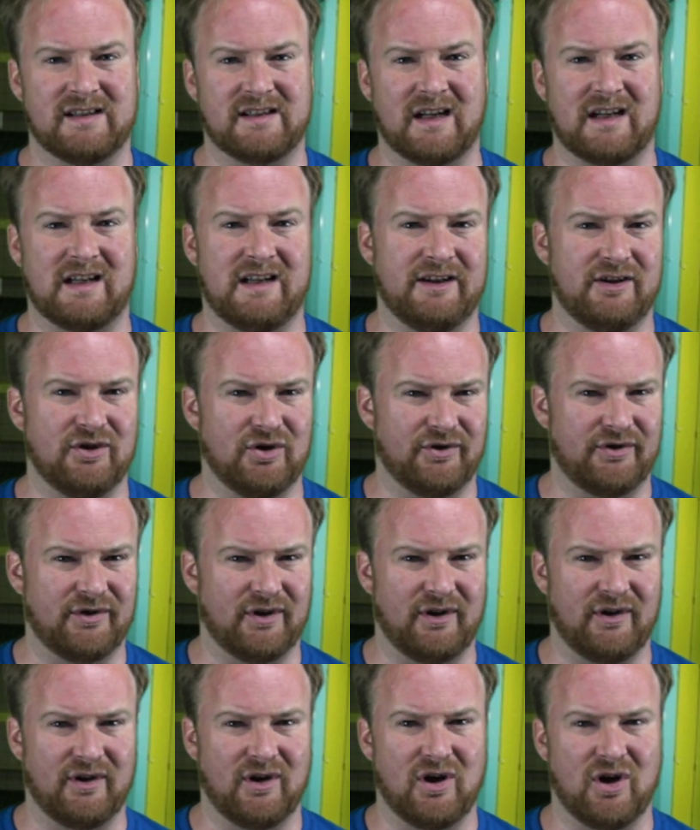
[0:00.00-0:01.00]
Kathleen
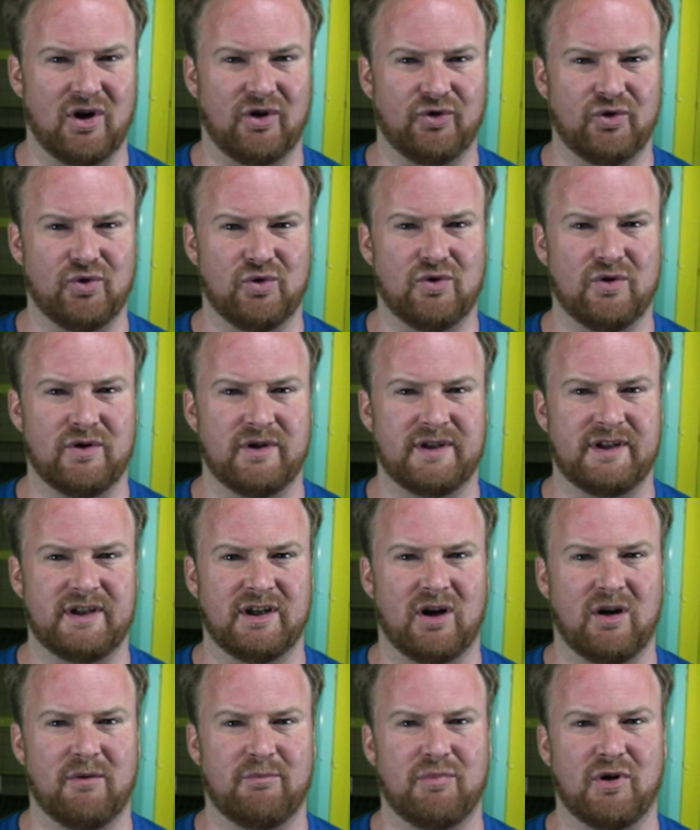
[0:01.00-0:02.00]
Dawson en dos
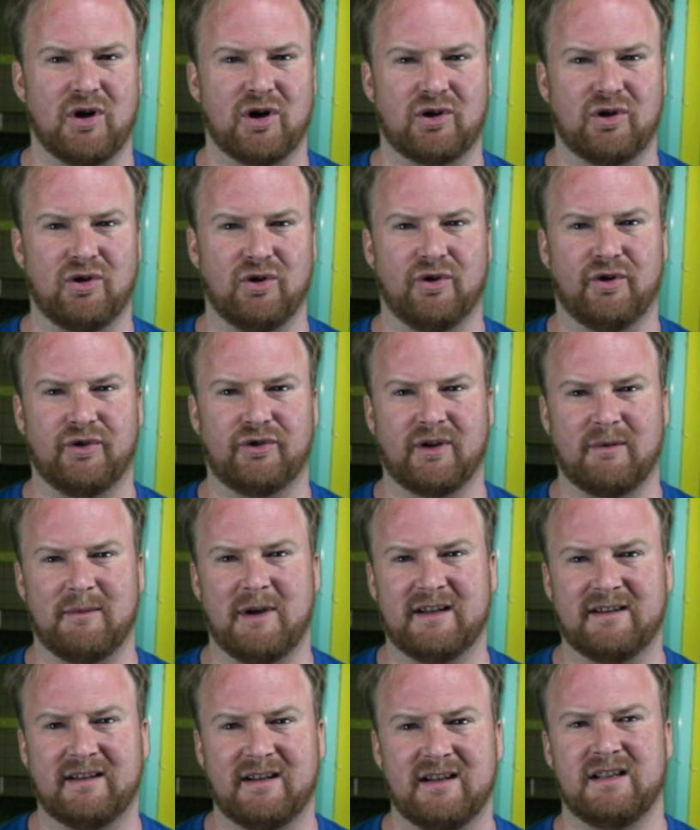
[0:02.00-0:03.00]
qui remporte le 100
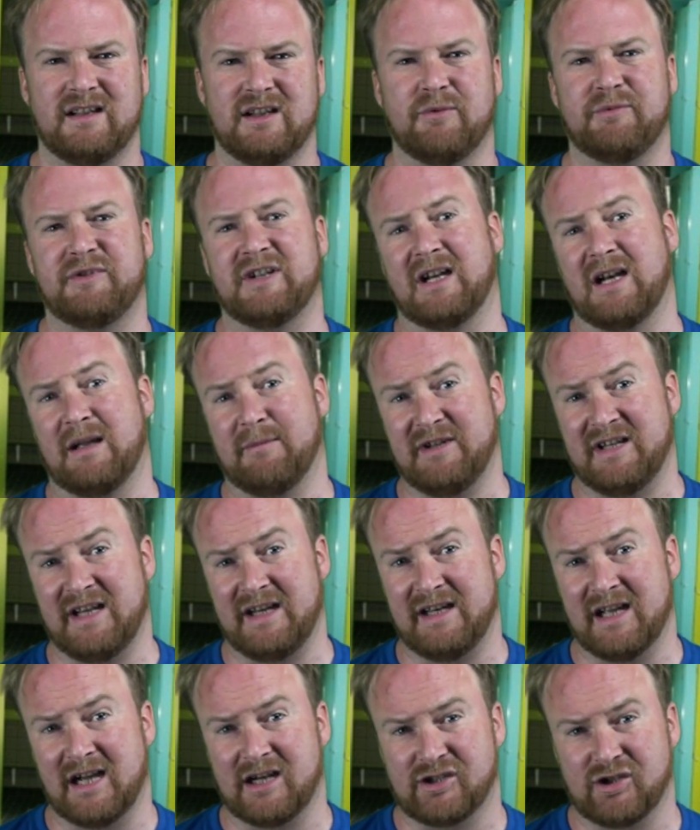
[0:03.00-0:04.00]
mètres et obtient la
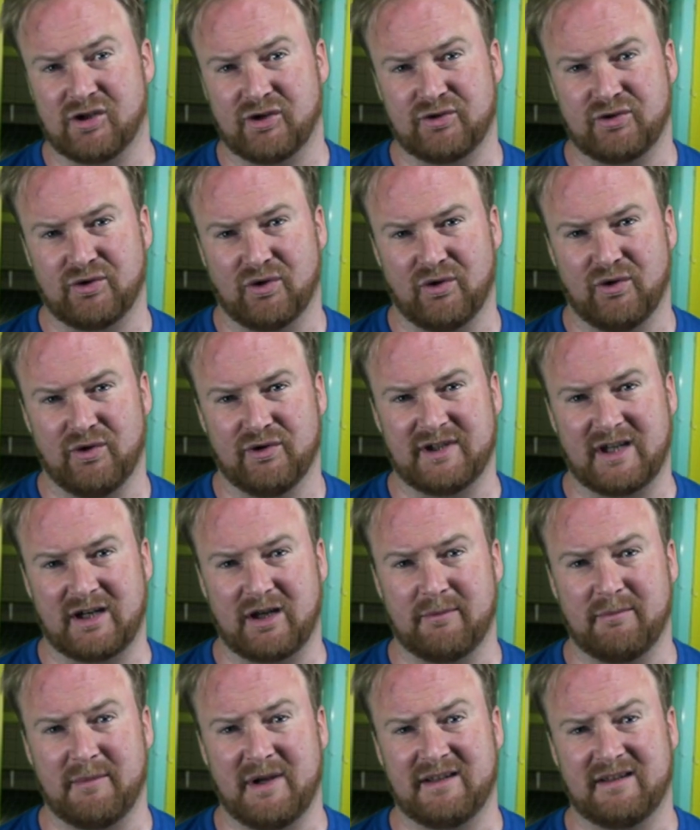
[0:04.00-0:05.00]
médaille d'argent sur le
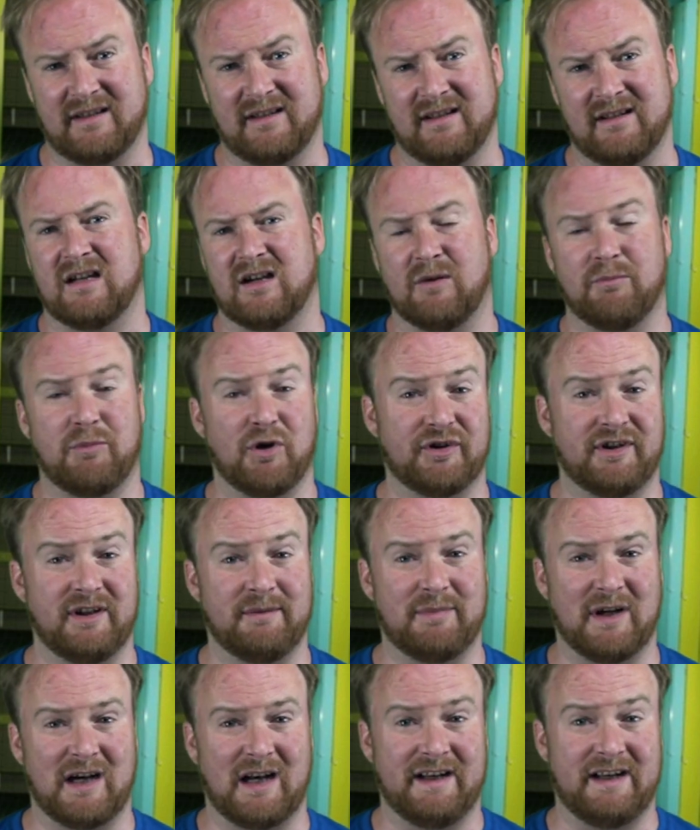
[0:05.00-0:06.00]
50 mètres,
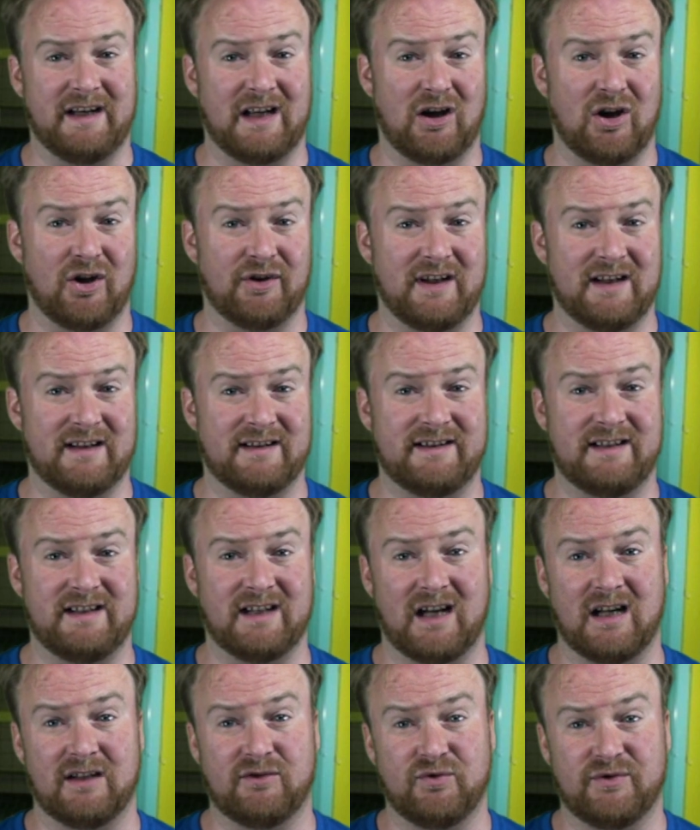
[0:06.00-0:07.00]
remportée par la néerlandaise
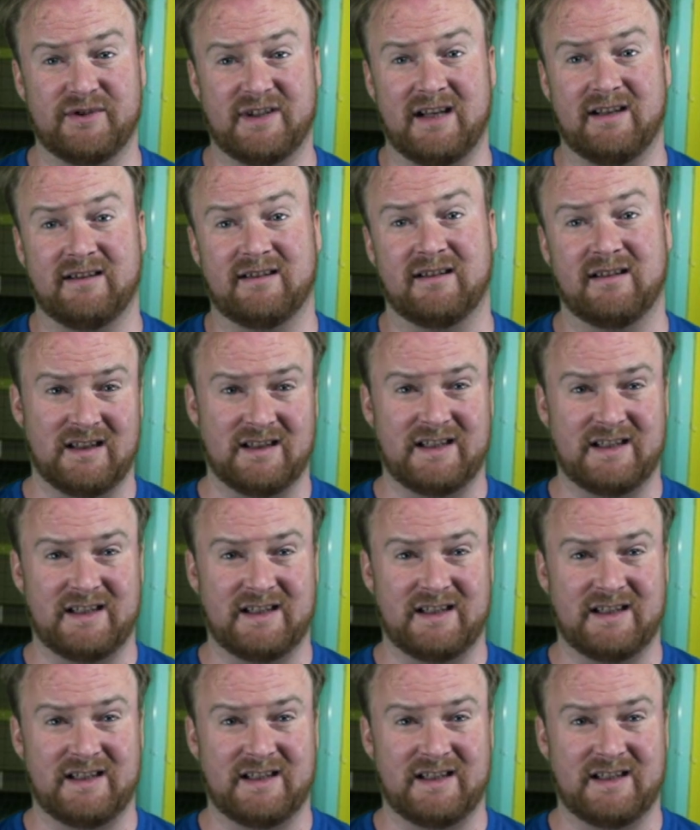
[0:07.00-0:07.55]
Kira Toussaint.